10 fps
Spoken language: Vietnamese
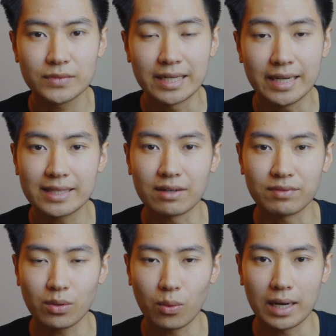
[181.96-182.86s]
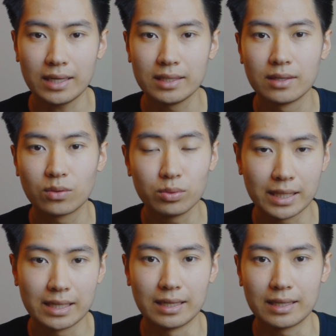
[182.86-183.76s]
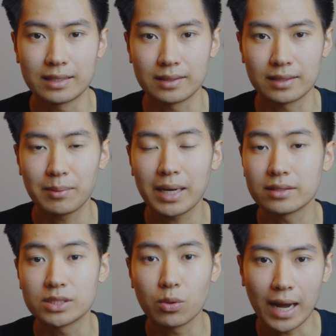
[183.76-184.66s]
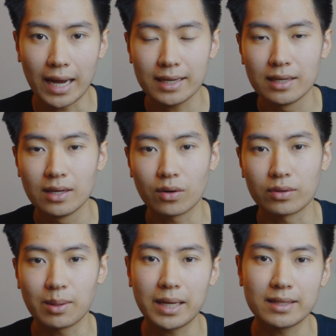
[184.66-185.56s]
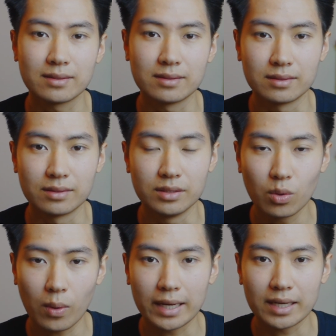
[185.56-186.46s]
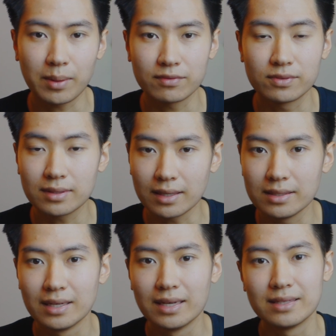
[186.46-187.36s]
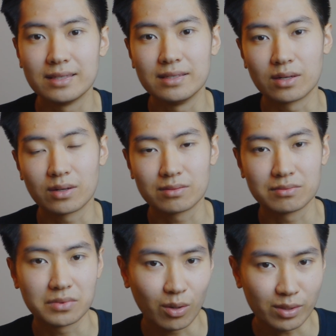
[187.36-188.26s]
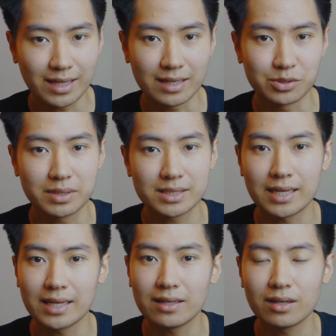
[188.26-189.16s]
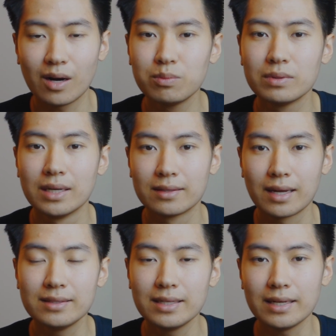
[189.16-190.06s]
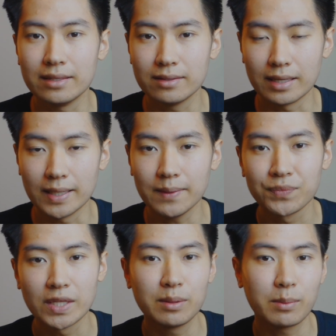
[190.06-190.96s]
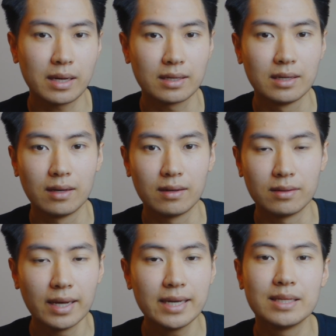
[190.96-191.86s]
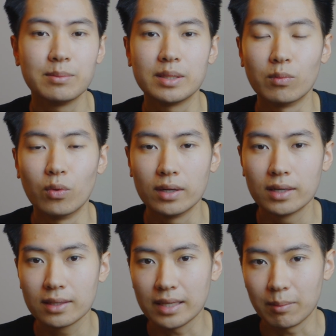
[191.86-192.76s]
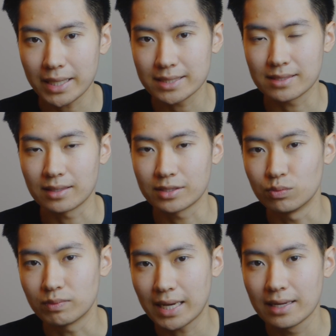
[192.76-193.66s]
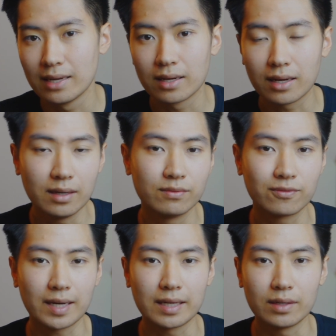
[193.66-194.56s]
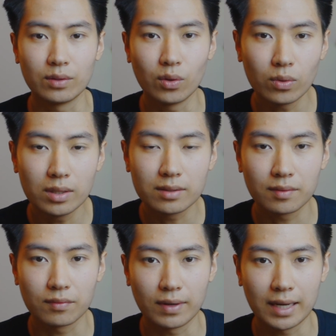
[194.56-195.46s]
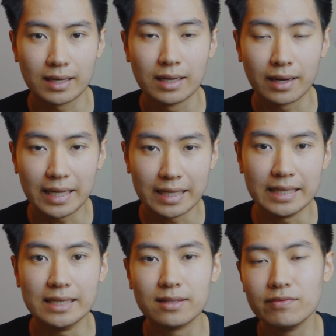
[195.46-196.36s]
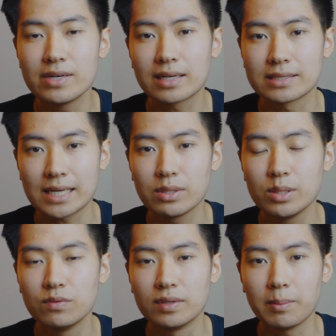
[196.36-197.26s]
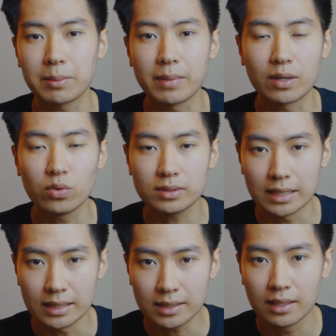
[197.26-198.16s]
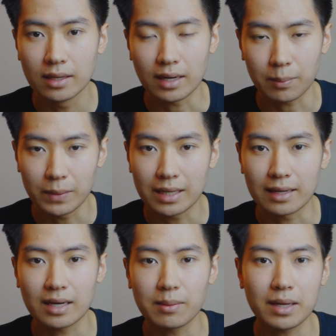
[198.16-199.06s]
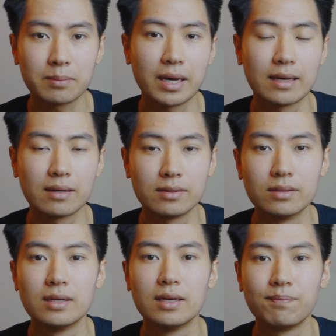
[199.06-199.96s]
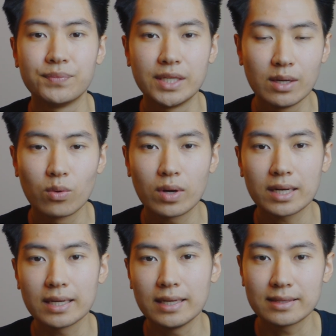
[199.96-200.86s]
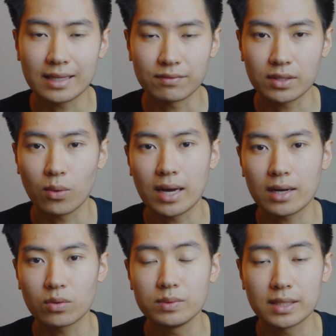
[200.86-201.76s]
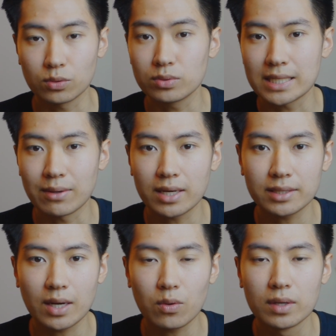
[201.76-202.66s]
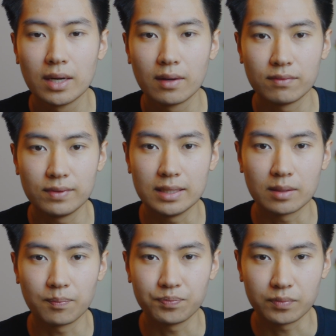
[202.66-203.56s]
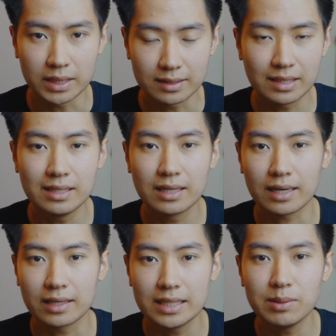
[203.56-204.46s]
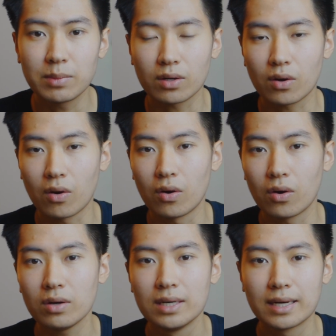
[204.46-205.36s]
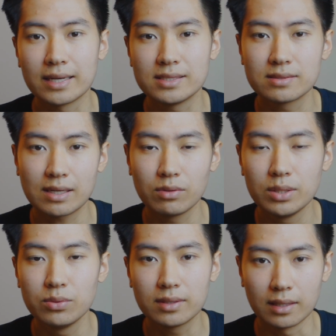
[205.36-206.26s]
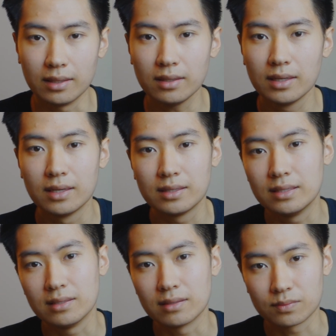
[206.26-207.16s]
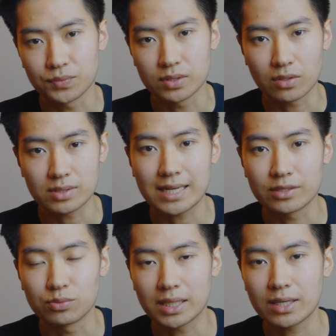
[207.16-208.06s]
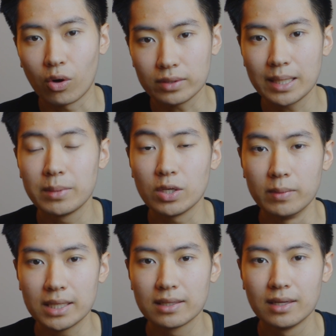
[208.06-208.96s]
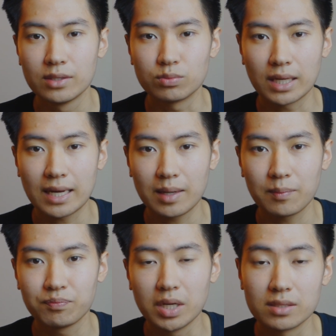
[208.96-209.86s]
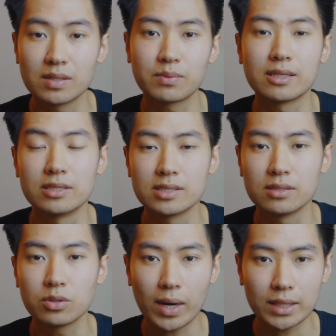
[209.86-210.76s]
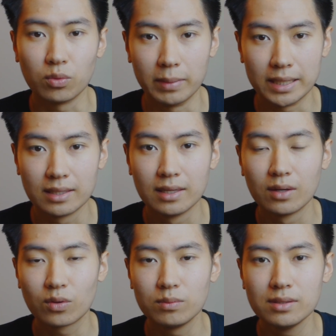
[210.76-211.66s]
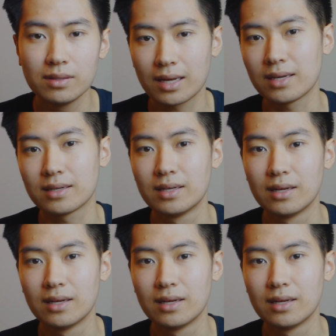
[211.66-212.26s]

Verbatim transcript: nền tảng văn hóa, cụ thể là các bạn châu Á. Còn các bạn nước ngoài, các bạn phương Tây thì có thể là chúng ta sẽ không thân thiết đến như thế. Nhưng mà ở đây thì mình muốn nhấn mạnh rằng là chúng ta cần phải nỗ lực và để ý tới việc là giao lưu với bạn bè quốc tế, đặc biệt là các bạn bè ở nhiều các cái nền tảng văn hóa cũng như là tôn giáo khác nhau. Vì mình tin là khi mà có cái sự giao lưu như thế thì rõ ràng là chúng ta có thêm hiểu biết, chúng ta mở rộng cái thế giới quan của mình, cũng như là